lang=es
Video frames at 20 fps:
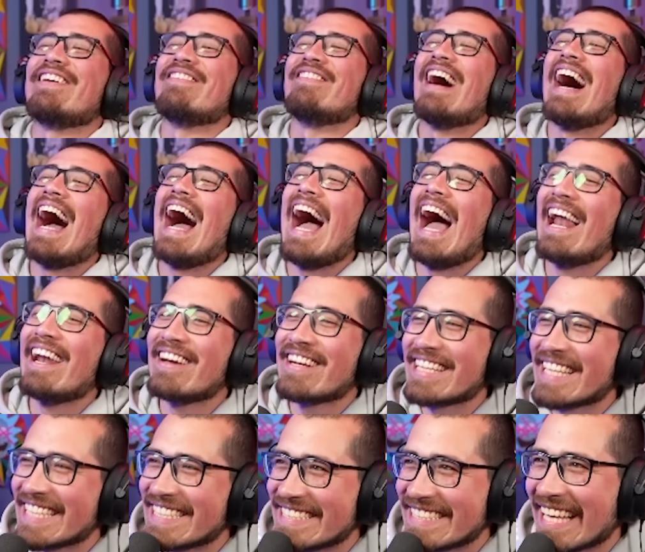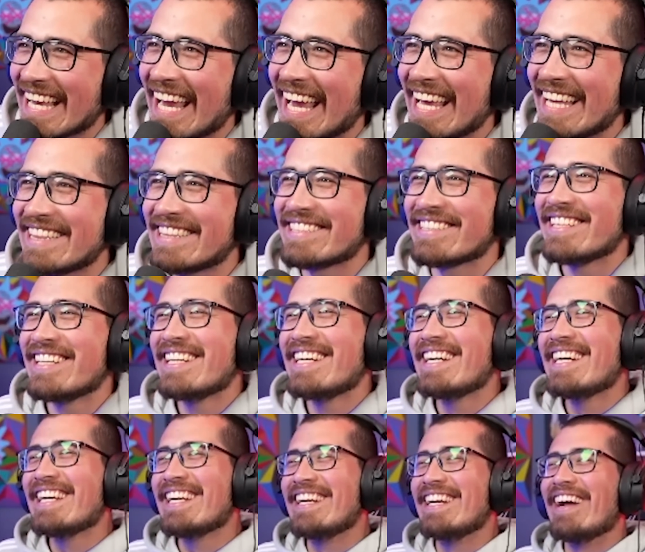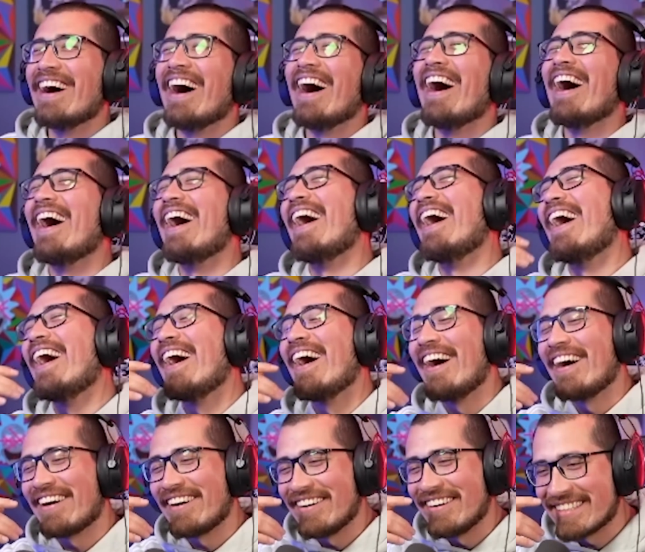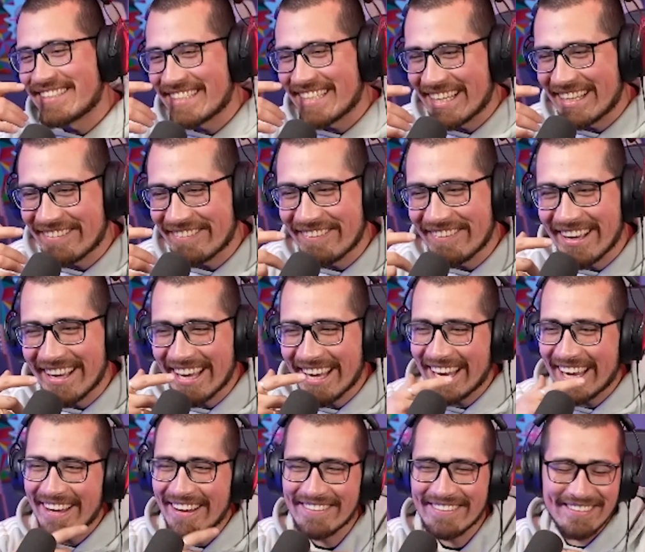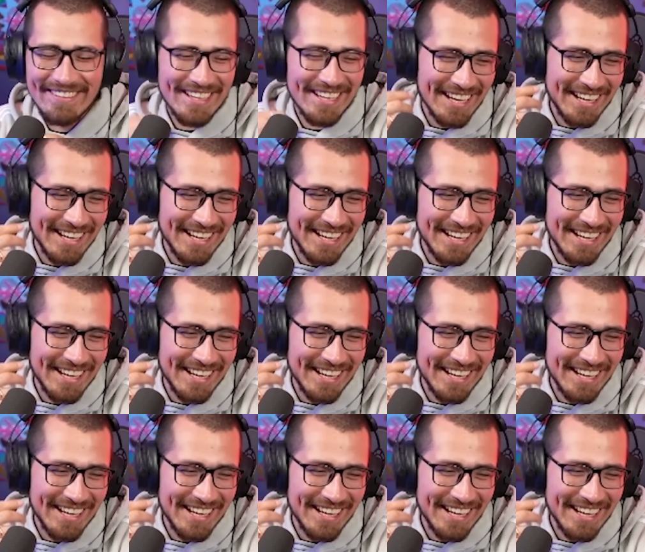hermano, ¿qué es esto? No, corta el huevo.